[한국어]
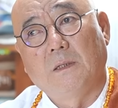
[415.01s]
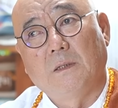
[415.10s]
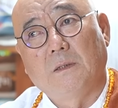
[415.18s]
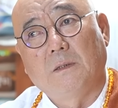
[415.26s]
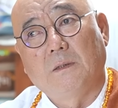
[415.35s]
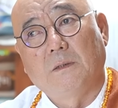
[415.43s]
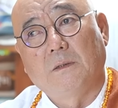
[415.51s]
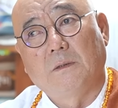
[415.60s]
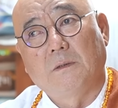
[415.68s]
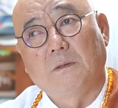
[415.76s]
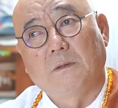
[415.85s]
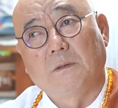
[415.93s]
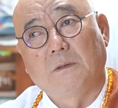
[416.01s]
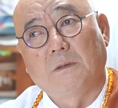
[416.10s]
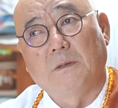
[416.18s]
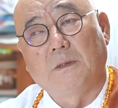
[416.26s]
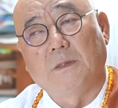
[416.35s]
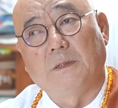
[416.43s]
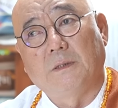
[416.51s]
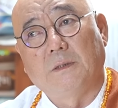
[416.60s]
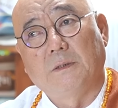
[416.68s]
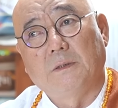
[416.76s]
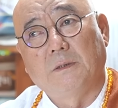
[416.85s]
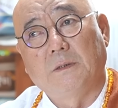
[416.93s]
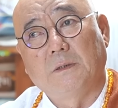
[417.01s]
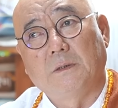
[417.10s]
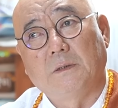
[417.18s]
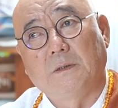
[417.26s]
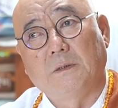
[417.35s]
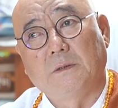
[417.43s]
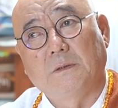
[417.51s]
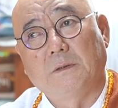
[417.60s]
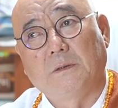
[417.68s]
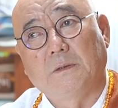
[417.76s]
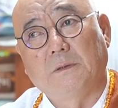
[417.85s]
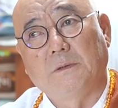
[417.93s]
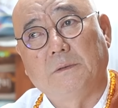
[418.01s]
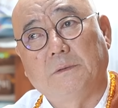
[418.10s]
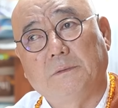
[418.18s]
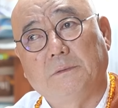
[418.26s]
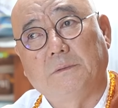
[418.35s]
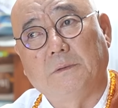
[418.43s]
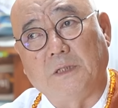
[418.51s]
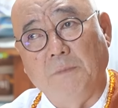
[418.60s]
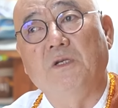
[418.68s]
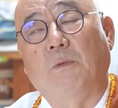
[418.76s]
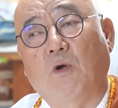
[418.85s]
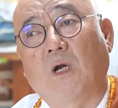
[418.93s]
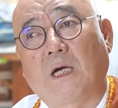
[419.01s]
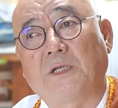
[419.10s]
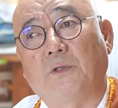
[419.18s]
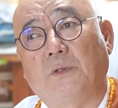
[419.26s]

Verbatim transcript: 3월 초중순이지만 이제 네. 3월 말로 갈수록 점점 이제 점점 올라가죠.